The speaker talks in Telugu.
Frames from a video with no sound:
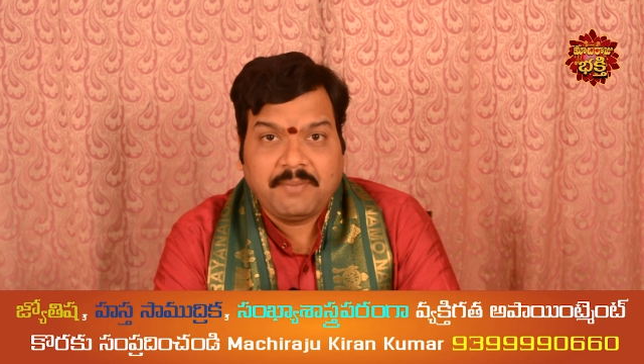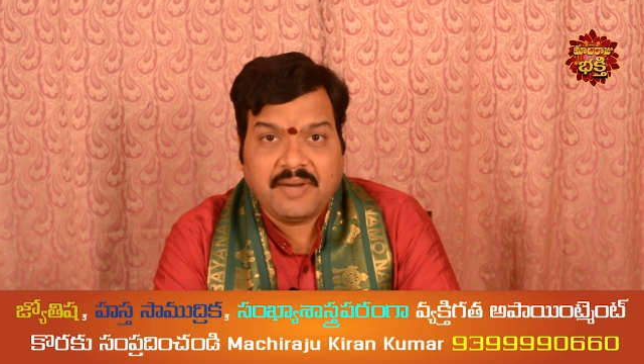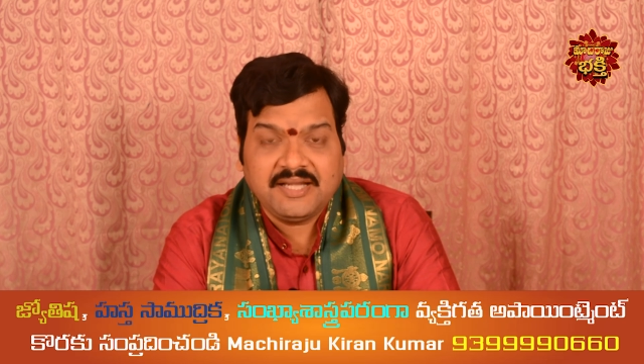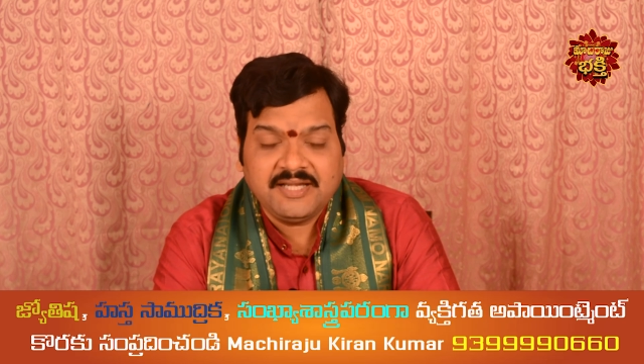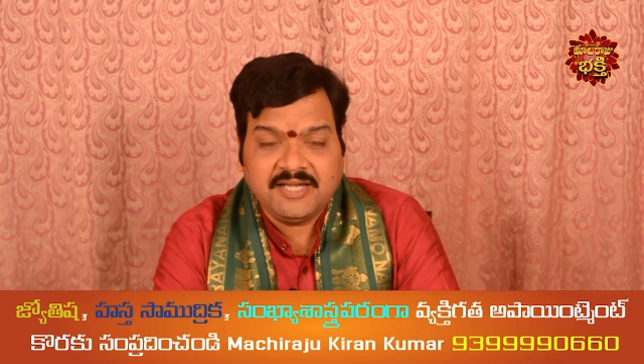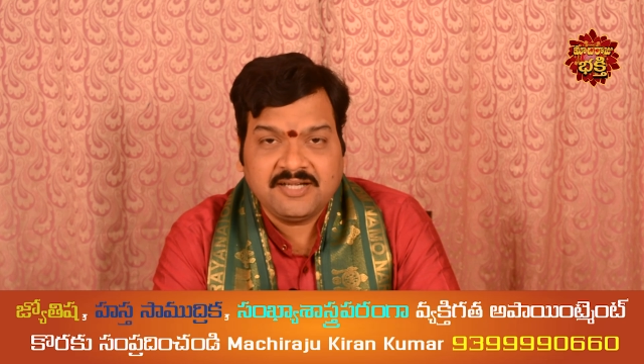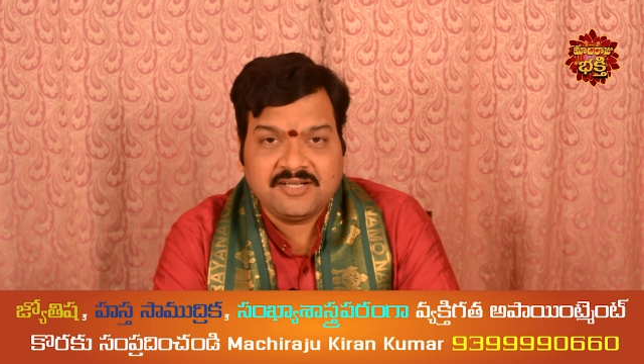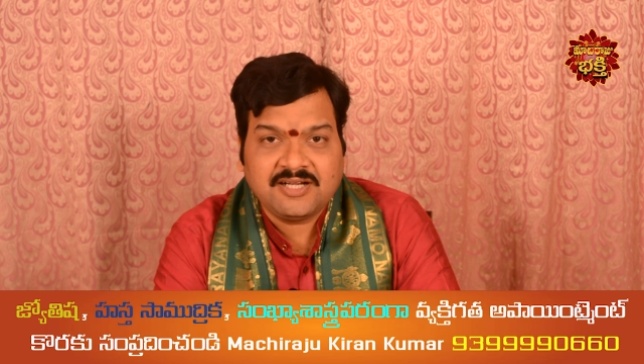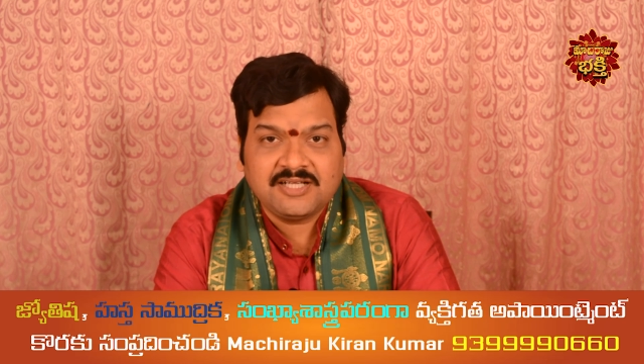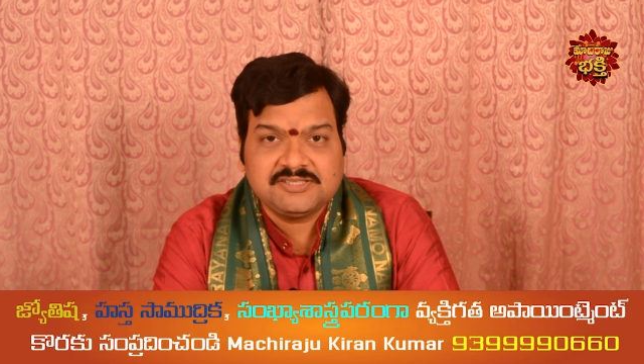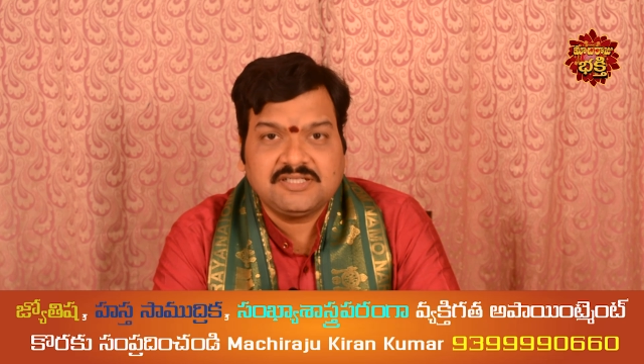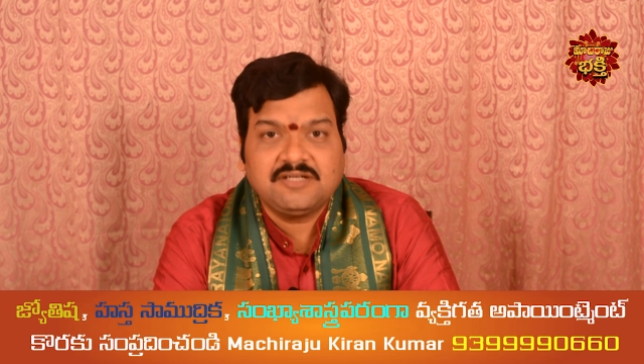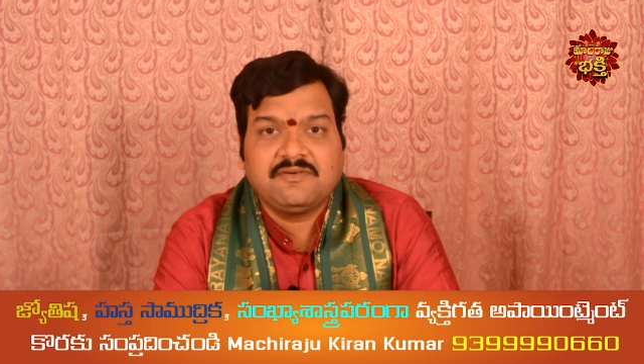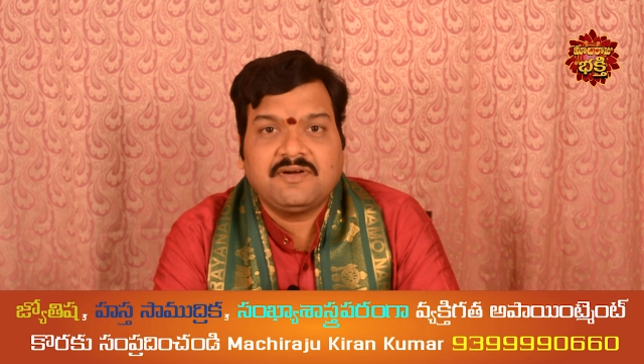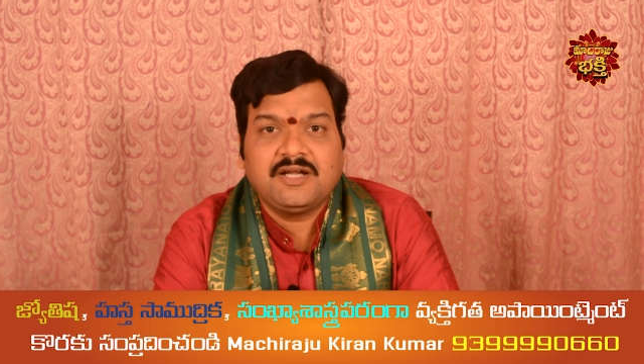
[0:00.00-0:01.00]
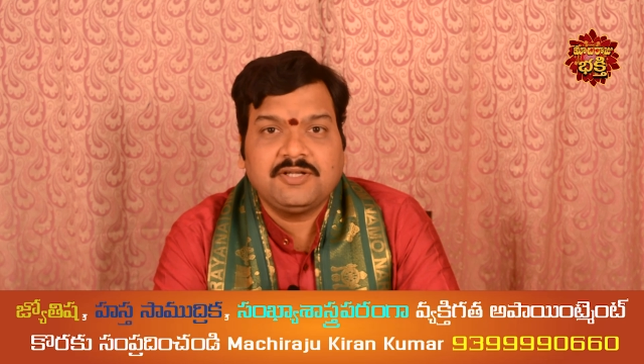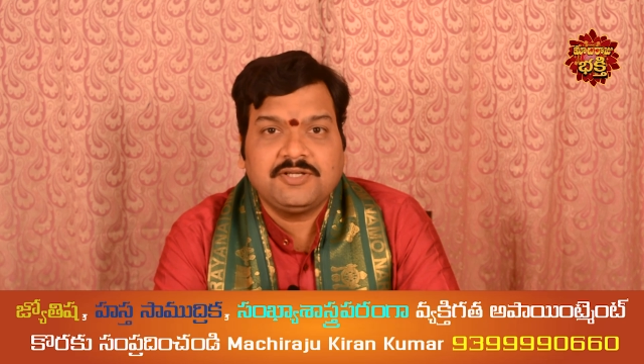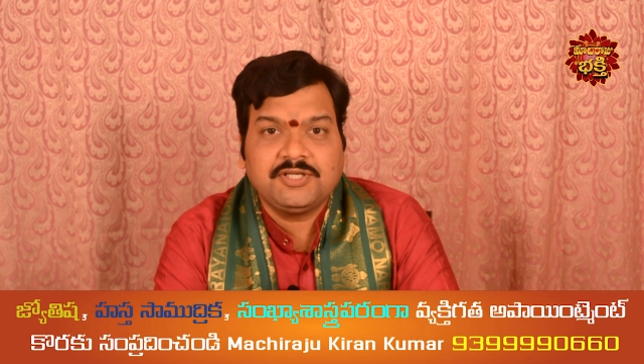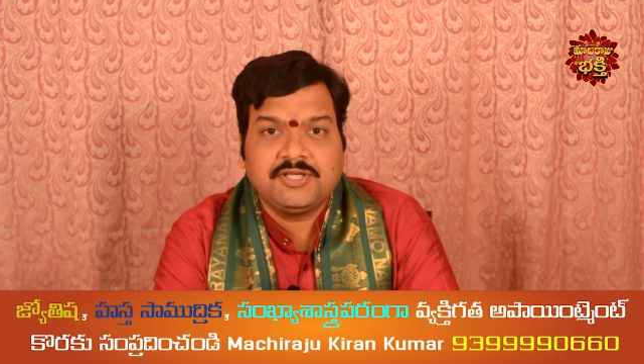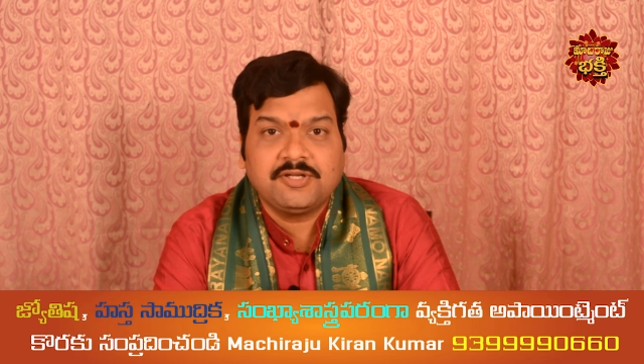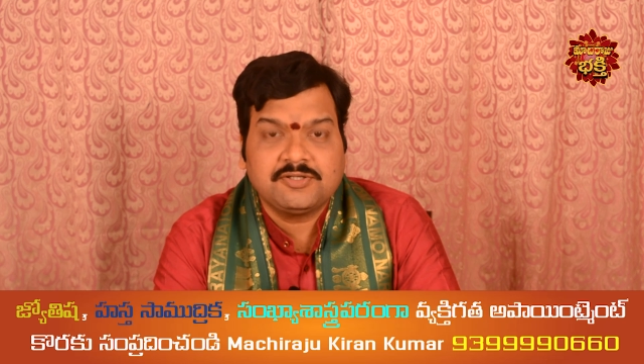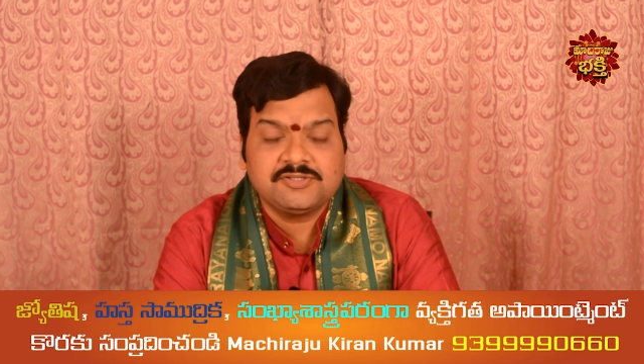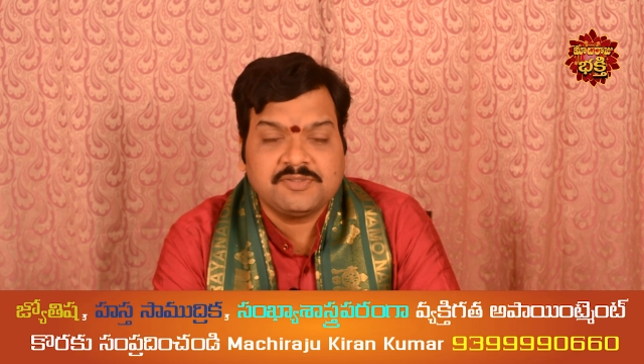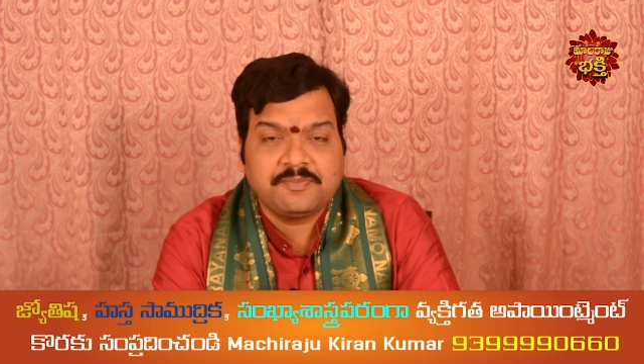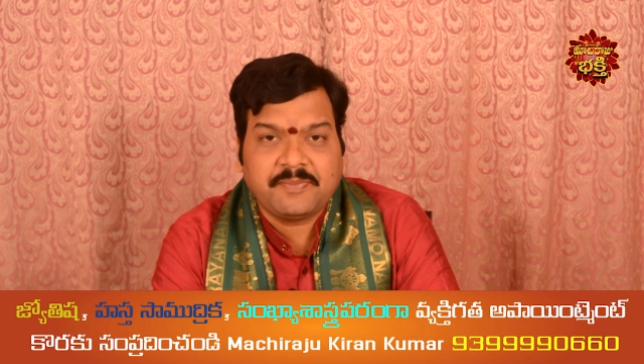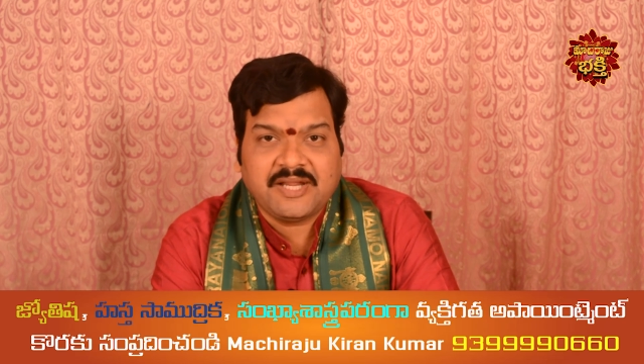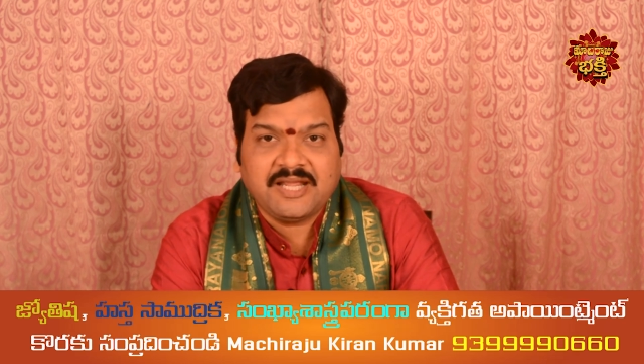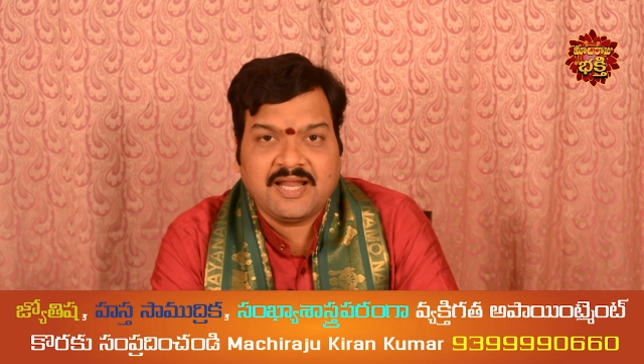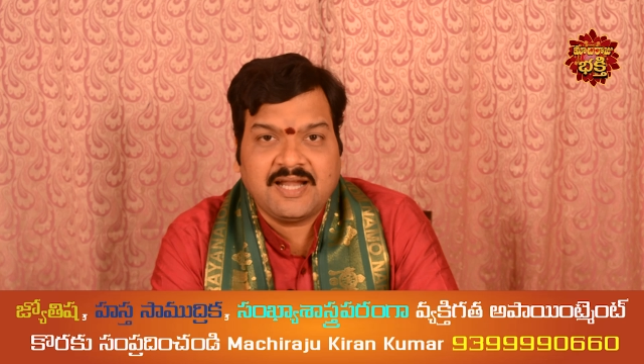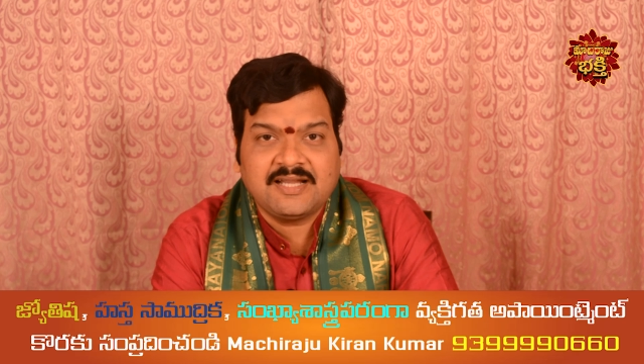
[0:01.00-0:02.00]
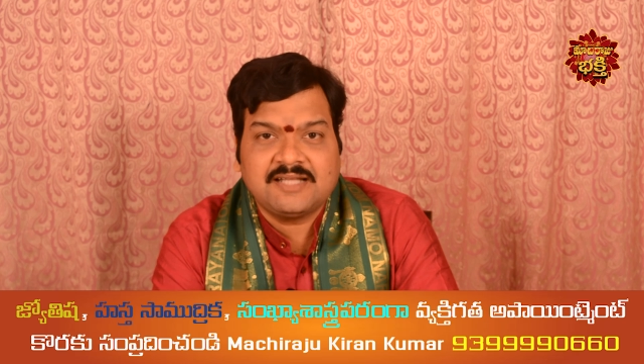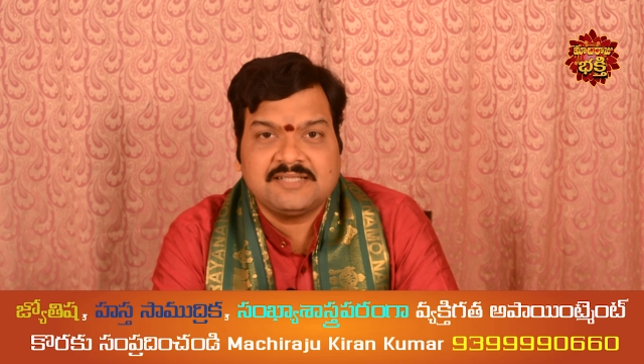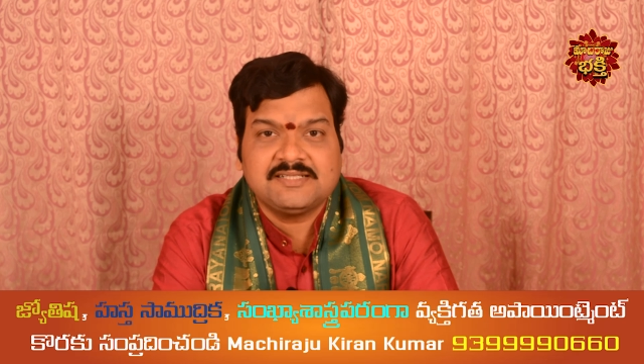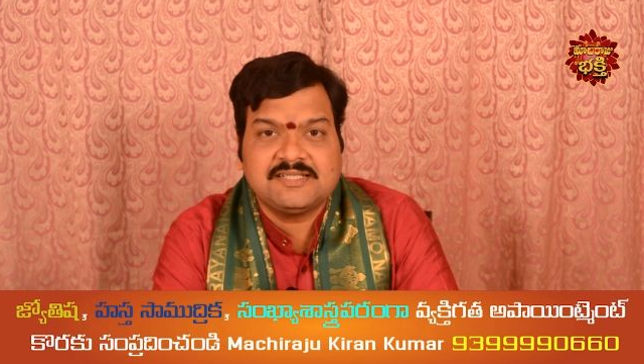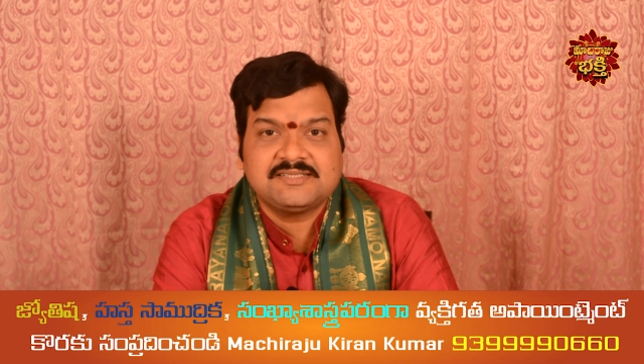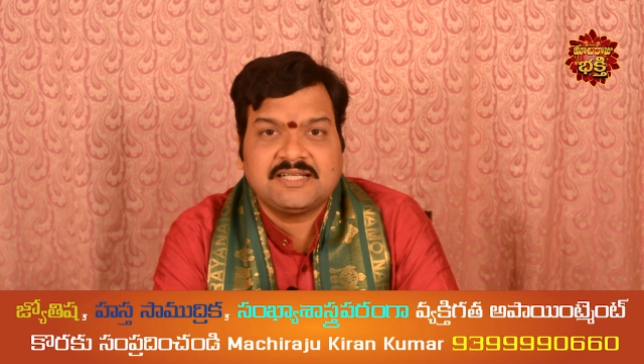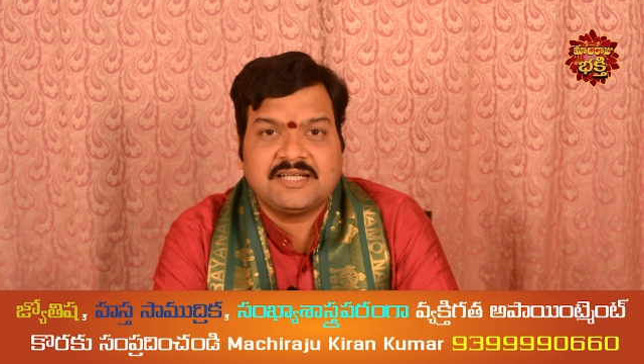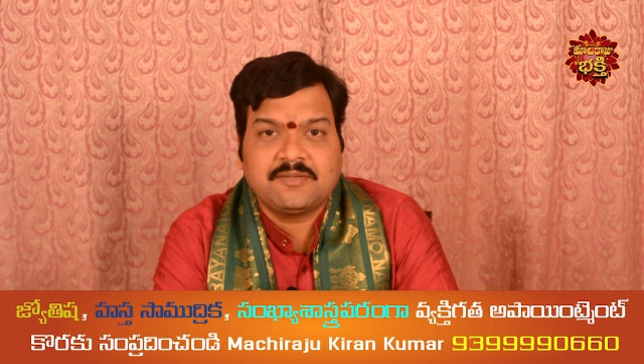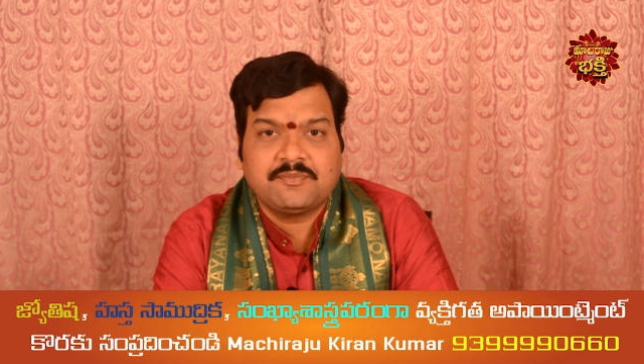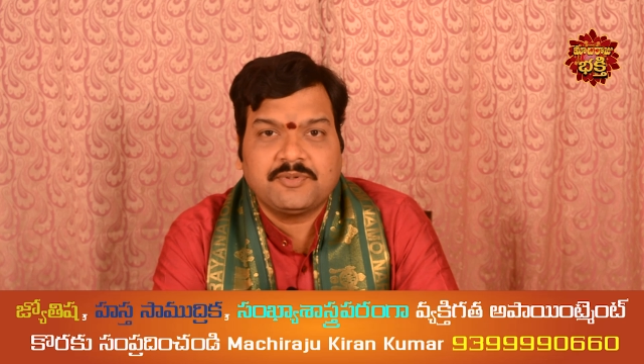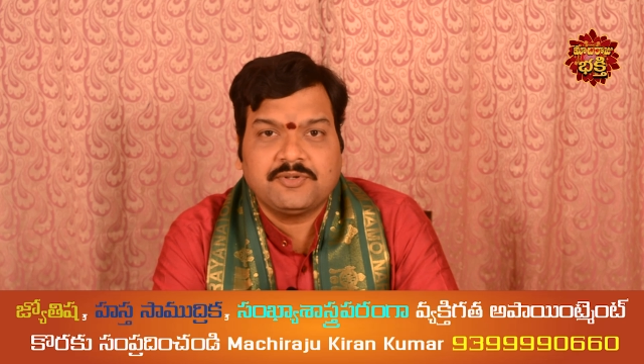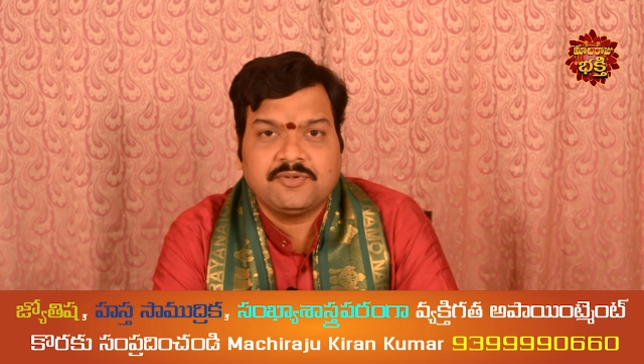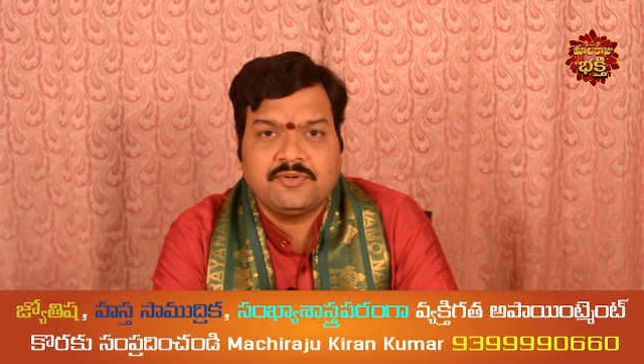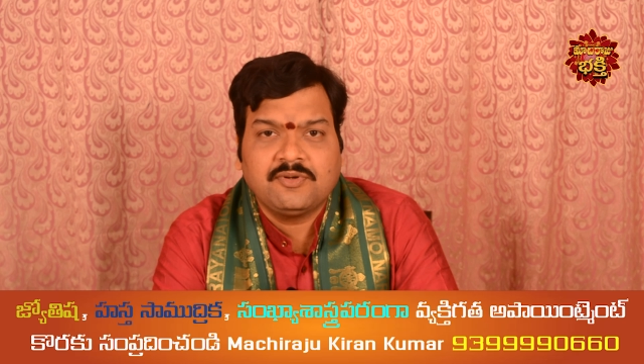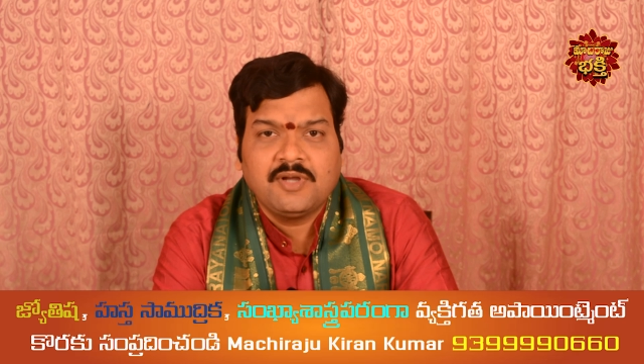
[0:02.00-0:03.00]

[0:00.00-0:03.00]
పన్నెండు రాసుల వాళ్ళు ఈరోజు ప్రయాణాలు చేసేటప్పుడు